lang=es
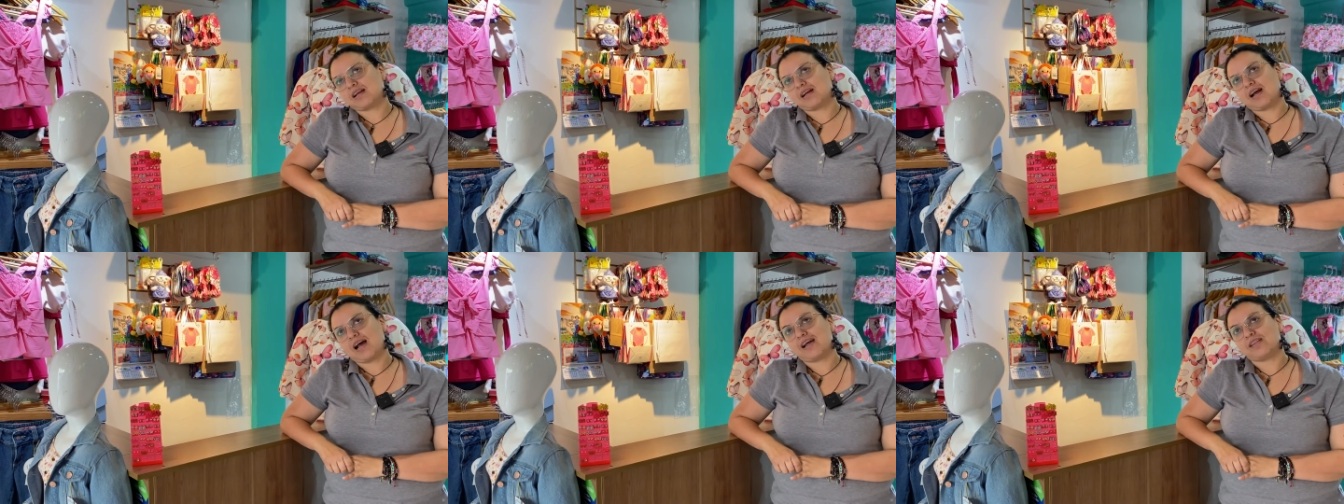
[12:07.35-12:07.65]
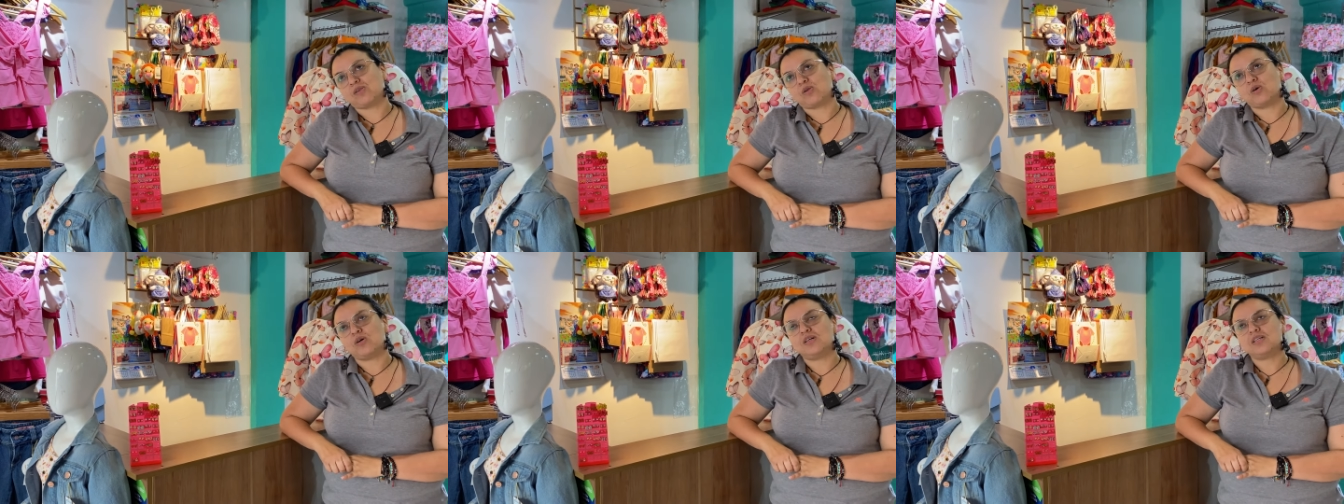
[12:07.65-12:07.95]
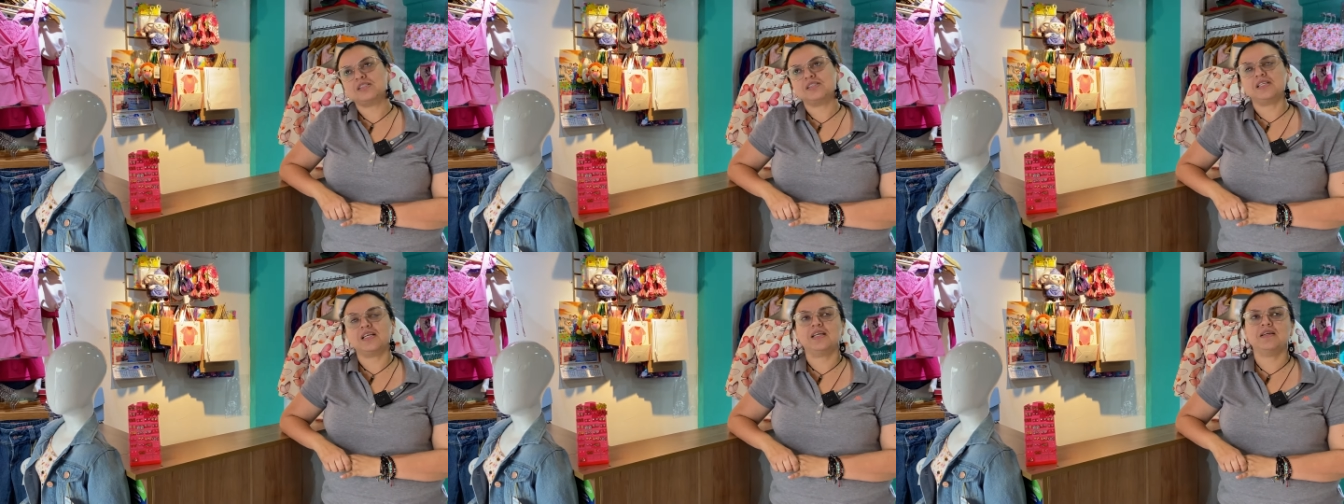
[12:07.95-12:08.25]

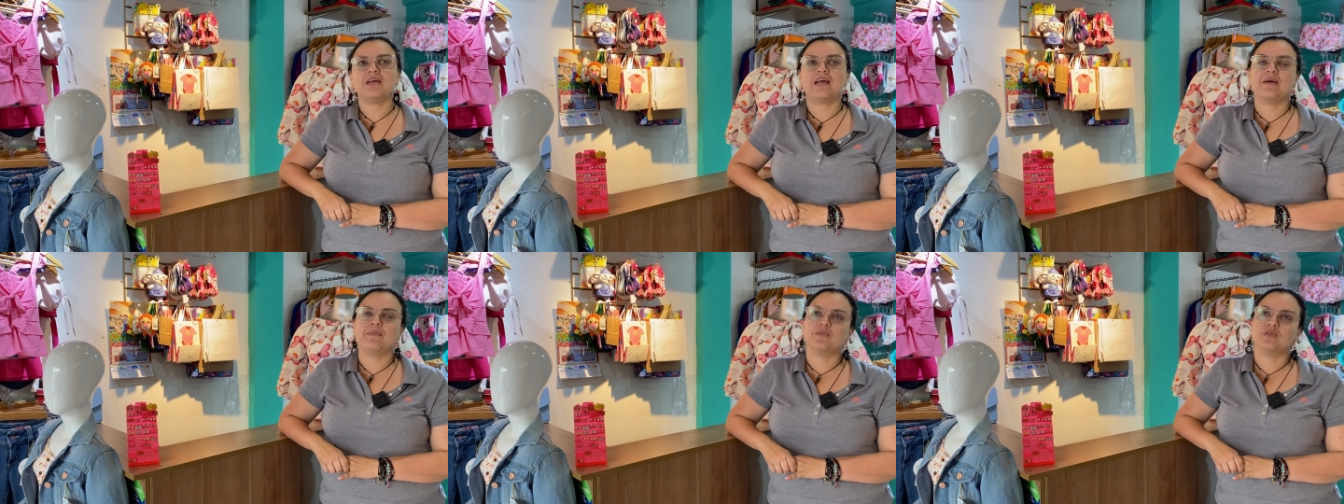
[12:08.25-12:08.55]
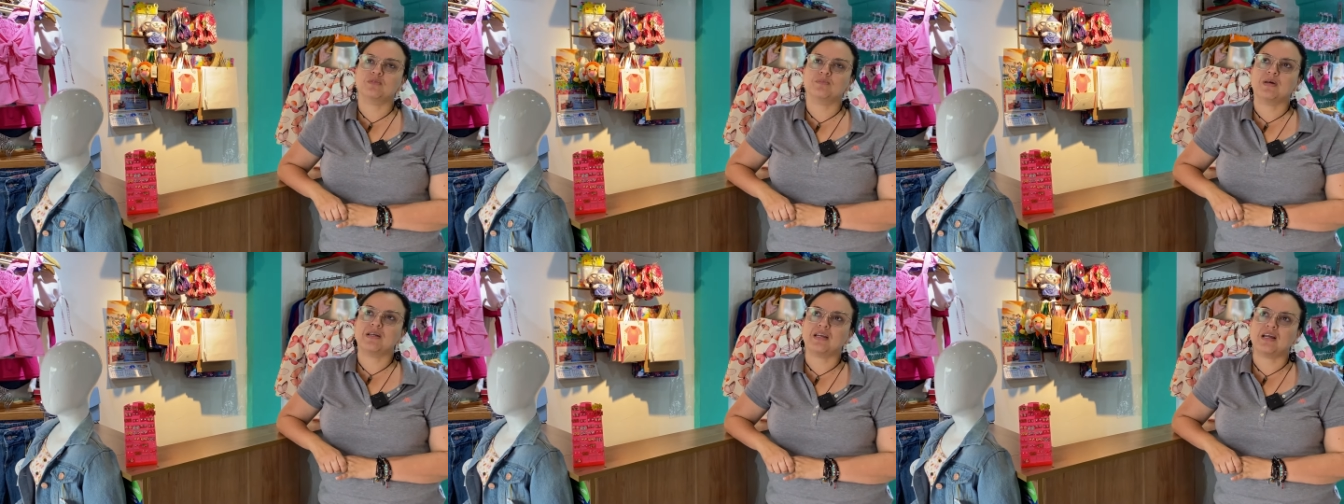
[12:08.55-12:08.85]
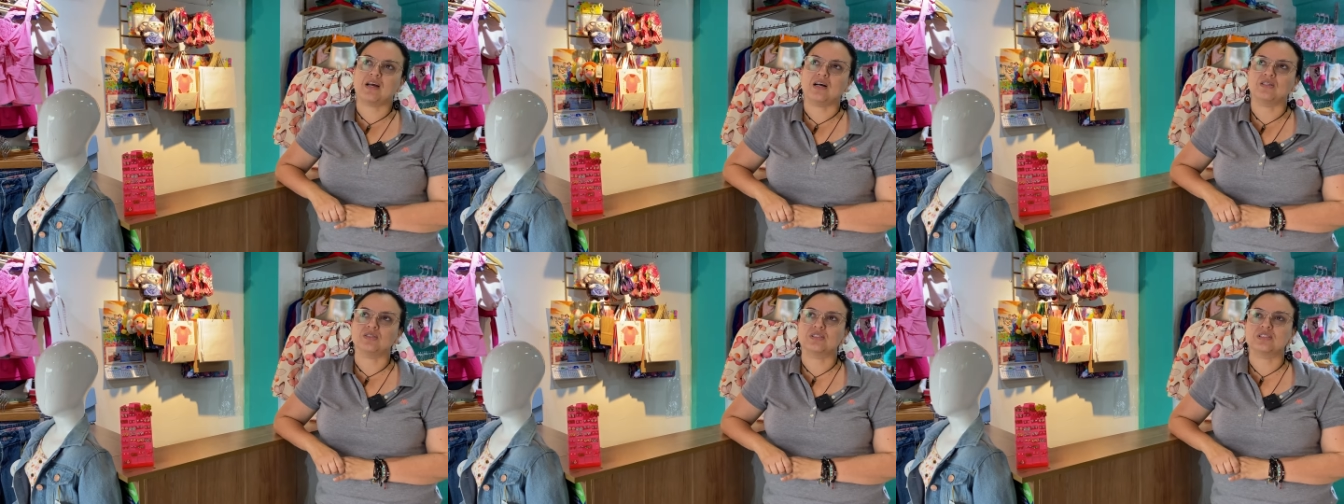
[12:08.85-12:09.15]
14 y hemos
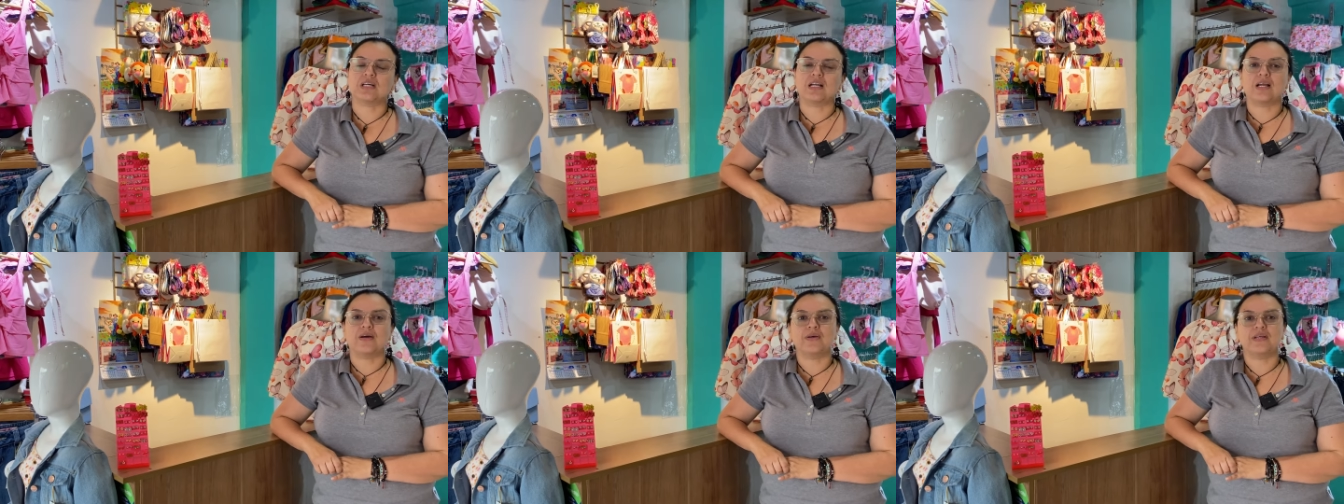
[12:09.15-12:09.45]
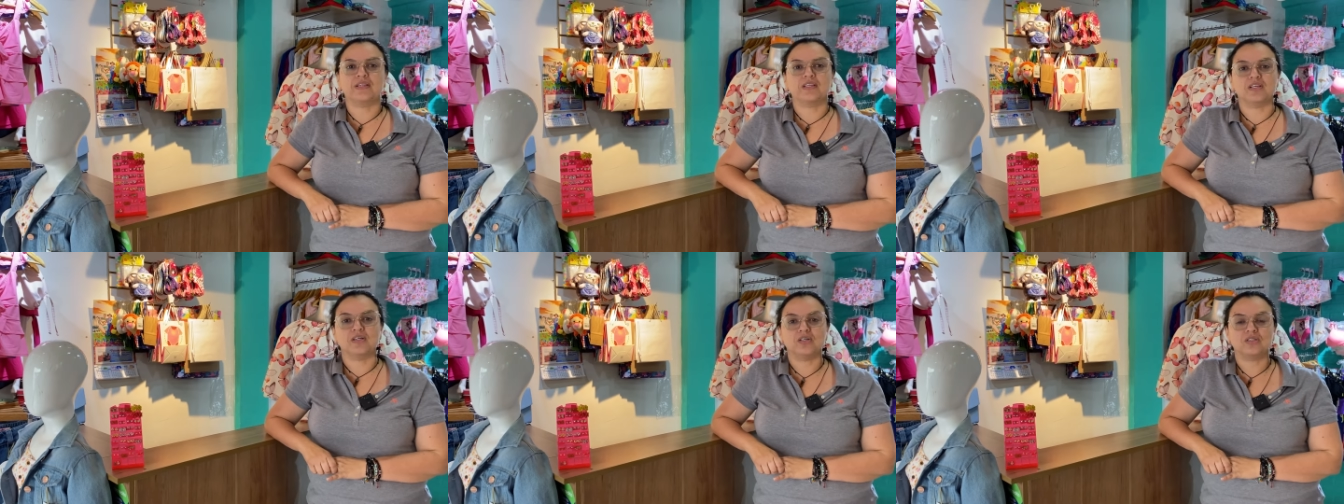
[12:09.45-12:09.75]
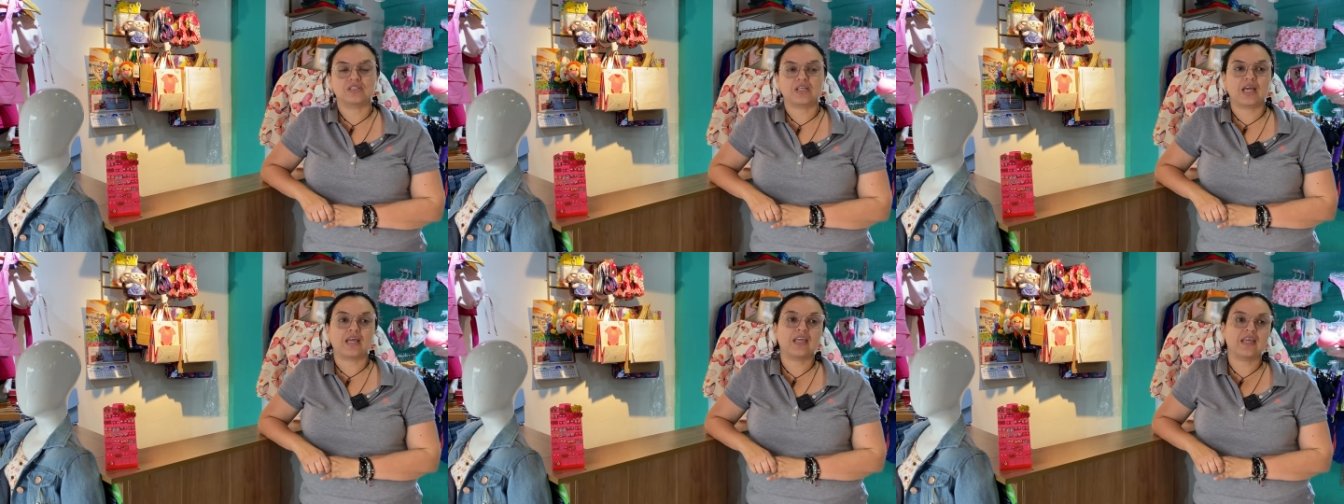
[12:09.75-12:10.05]
manejado hasta la
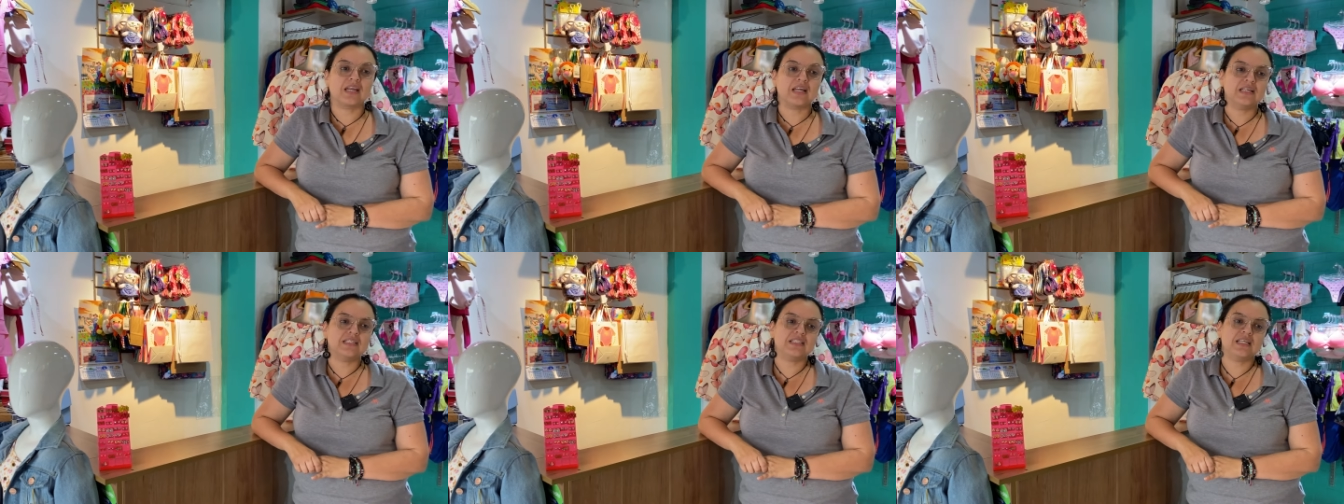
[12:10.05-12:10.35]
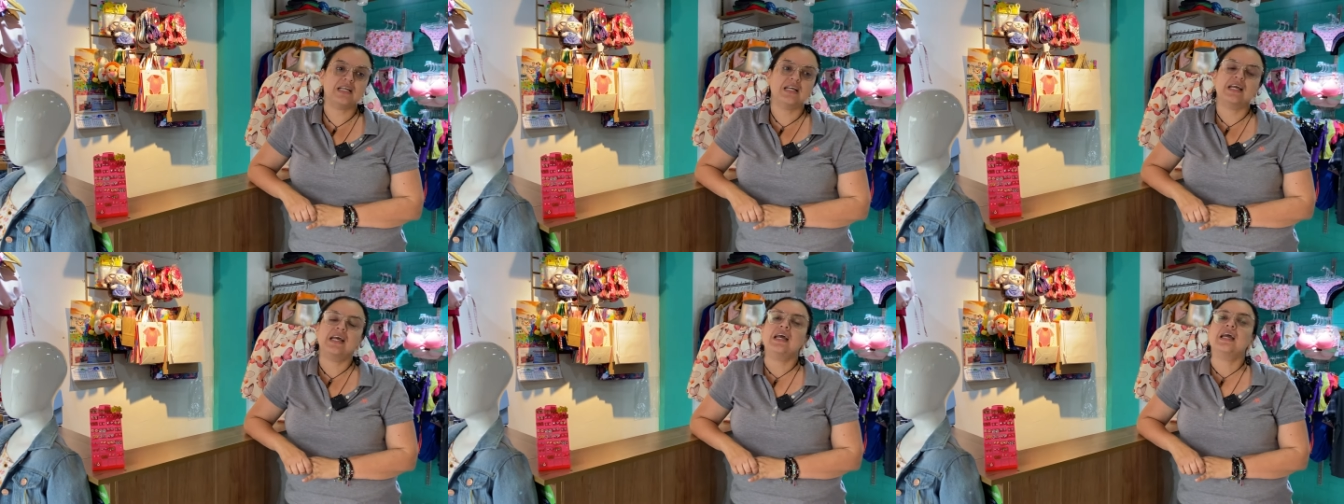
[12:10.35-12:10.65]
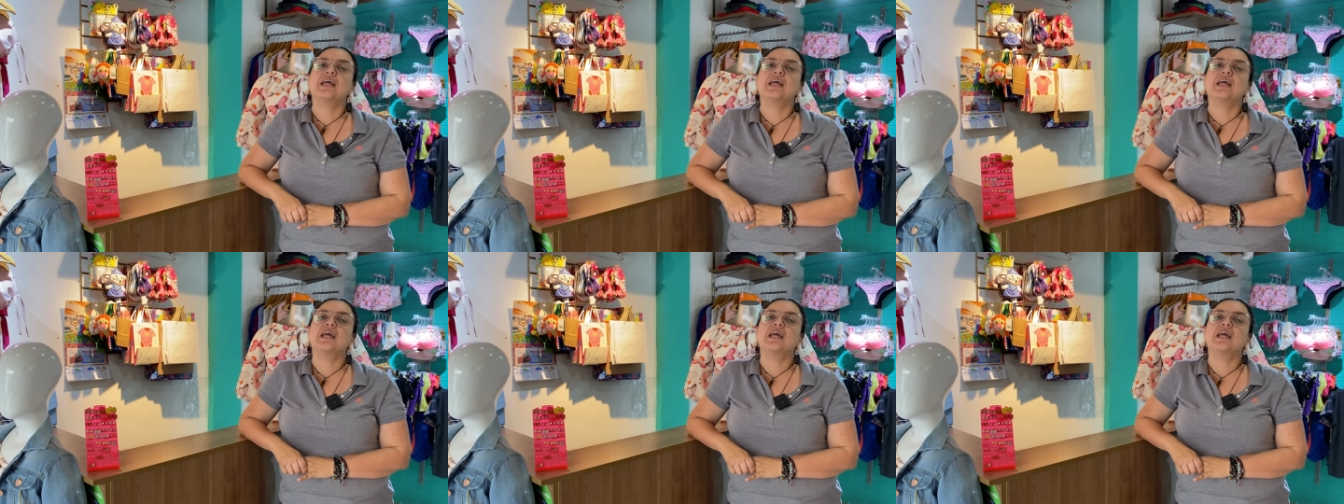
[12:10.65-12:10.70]
22. ¿Qué quiere decir?